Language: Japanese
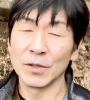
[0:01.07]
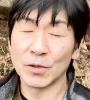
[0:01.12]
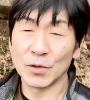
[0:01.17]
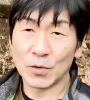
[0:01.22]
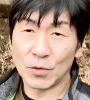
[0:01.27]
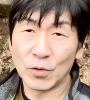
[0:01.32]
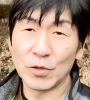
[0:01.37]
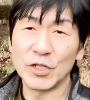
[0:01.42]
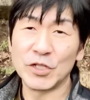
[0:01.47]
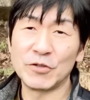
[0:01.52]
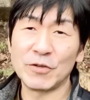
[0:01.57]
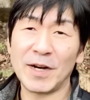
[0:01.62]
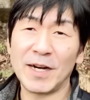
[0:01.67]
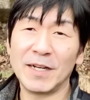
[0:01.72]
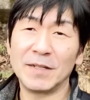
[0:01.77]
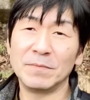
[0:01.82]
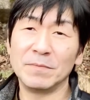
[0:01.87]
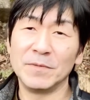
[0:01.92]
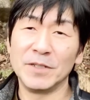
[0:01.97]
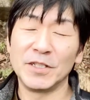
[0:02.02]
こんにちは、
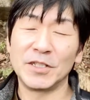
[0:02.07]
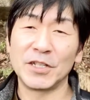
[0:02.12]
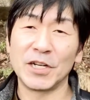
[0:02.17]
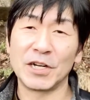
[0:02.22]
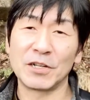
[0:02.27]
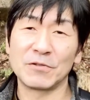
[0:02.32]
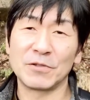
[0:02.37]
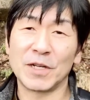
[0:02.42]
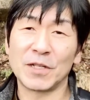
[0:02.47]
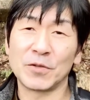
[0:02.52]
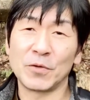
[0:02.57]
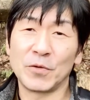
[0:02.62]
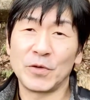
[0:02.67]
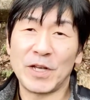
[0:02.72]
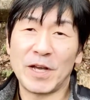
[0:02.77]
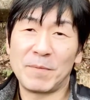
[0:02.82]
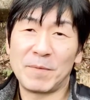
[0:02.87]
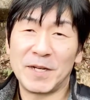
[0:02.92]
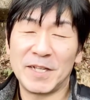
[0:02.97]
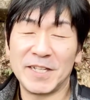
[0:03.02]
西粟倉村の
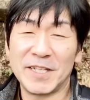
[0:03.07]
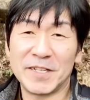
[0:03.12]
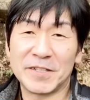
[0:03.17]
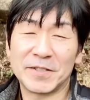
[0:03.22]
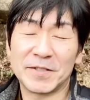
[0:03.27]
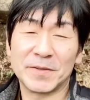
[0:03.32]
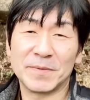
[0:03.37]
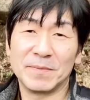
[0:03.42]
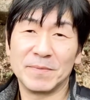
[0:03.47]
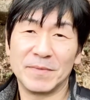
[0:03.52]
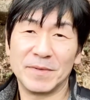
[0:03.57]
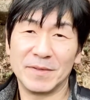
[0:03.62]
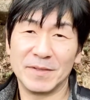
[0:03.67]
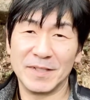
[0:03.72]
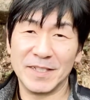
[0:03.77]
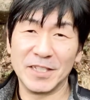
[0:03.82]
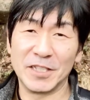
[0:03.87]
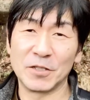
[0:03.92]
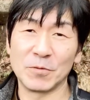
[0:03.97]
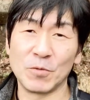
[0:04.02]
山根です。
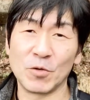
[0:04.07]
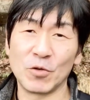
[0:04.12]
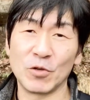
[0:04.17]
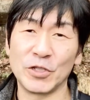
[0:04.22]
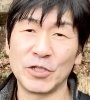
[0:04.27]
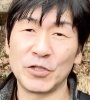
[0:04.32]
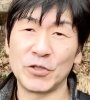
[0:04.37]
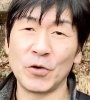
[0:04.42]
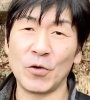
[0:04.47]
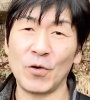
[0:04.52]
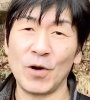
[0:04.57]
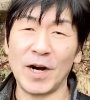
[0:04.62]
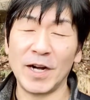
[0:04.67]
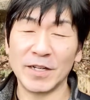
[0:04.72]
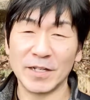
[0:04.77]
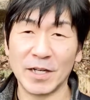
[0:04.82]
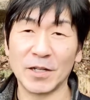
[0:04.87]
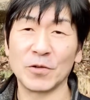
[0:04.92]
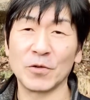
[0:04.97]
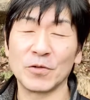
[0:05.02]
いつもご視聴あり
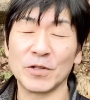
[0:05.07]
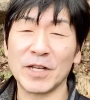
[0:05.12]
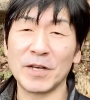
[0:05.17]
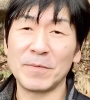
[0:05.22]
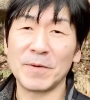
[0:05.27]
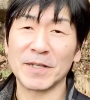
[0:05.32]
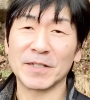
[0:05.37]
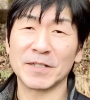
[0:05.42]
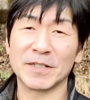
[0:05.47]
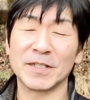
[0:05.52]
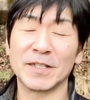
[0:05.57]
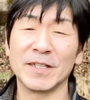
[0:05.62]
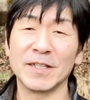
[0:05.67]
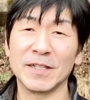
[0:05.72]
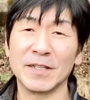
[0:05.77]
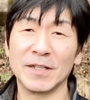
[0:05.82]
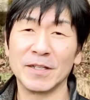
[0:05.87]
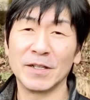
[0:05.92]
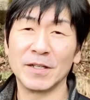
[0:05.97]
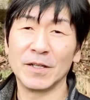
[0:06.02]
がとうございます。
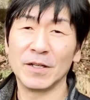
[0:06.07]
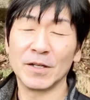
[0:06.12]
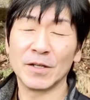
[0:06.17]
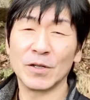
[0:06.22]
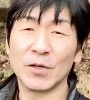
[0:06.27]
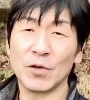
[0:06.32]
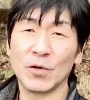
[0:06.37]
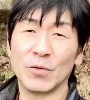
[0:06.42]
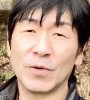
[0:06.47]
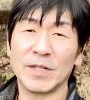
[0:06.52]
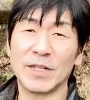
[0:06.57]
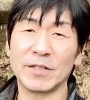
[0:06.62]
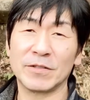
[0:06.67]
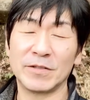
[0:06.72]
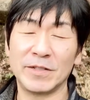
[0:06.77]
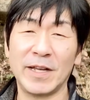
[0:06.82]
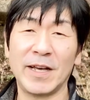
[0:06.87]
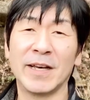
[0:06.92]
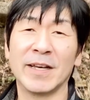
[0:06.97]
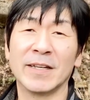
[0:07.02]
今日はです
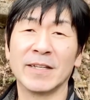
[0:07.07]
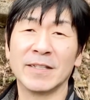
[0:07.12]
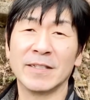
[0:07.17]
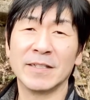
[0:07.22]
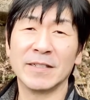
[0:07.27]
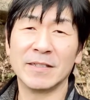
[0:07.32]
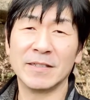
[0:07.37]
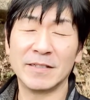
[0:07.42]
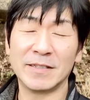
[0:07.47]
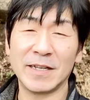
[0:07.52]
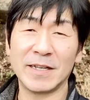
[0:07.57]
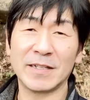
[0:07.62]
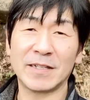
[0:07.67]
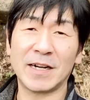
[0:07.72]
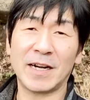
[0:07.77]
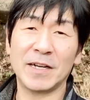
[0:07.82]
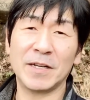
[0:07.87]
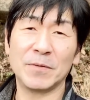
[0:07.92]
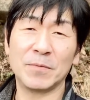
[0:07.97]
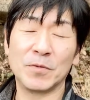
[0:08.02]
ね、前
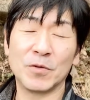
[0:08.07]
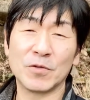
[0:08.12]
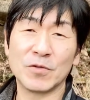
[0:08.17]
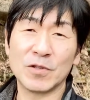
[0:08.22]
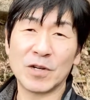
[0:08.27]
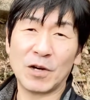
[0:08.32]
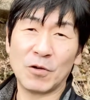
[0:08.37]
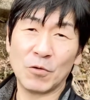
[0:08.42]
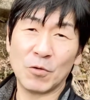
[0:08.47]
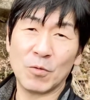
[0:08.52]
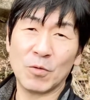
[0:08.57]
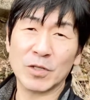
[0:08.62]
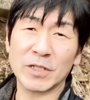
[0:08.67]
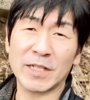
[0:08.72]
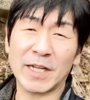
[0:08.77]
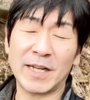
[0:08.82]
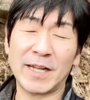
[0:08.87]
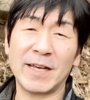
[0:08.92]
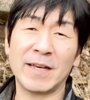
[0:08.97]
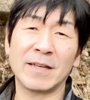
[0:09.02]
回僕が応募し
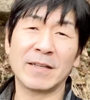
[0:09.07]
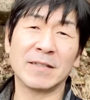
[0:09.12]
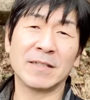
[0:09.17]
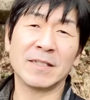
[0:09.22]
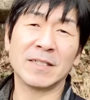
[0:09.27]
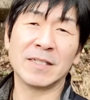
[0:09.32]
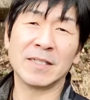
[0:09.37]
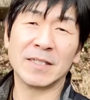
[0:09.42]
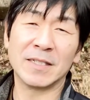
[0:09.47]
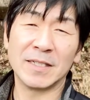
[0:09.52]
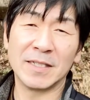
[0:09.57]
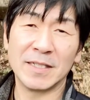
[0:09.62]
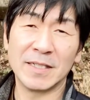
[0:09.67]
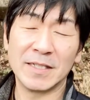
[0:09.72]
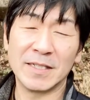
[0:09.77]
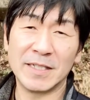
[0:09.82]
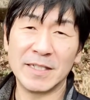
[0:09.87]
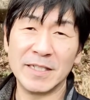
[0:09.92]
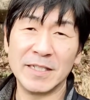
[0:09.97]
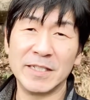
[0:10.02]
たね、
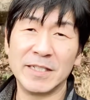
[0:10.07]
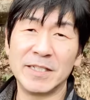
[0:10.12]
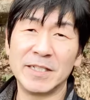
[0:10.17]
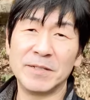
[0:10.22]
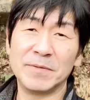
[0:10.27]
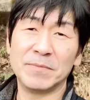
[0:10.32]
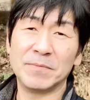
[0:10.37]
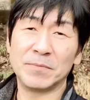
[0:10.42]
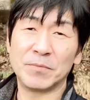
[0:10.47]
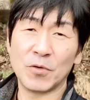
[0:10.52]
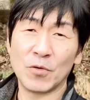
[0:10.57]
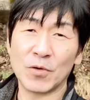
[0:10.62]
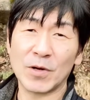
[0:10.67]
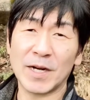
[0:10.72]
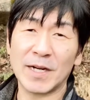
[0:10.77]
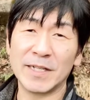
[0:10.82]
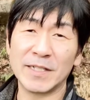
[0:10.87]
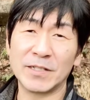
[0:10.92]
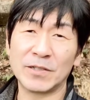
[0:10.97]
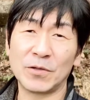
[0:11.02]
新人
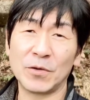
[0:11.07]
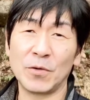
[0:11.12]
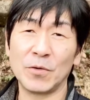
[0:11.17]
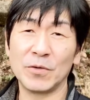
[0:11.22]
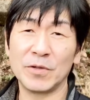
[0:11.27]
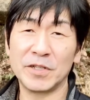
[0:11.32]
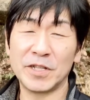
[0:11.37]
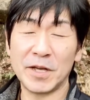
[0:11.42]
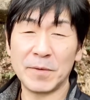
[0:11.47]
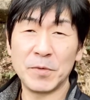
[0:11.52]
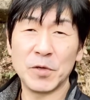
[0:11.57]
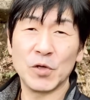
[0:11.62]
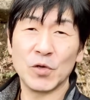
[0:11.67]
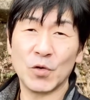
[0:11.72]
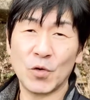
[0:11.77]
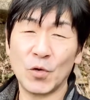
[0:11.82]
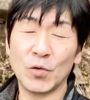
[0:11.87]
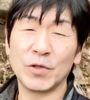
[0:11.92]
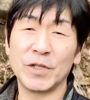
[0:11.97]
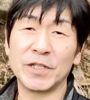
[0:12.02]

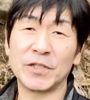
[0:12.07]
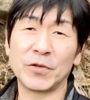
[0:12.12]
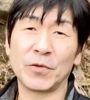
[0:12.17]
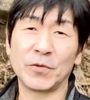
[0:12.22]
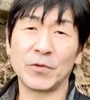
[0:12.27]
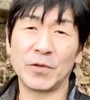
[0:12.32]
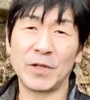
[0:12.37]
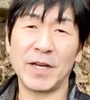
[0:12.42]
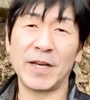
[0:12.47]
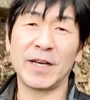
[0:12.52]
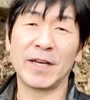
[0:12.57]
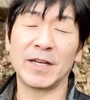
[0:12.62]
ボーカリストデビューオーディションのね、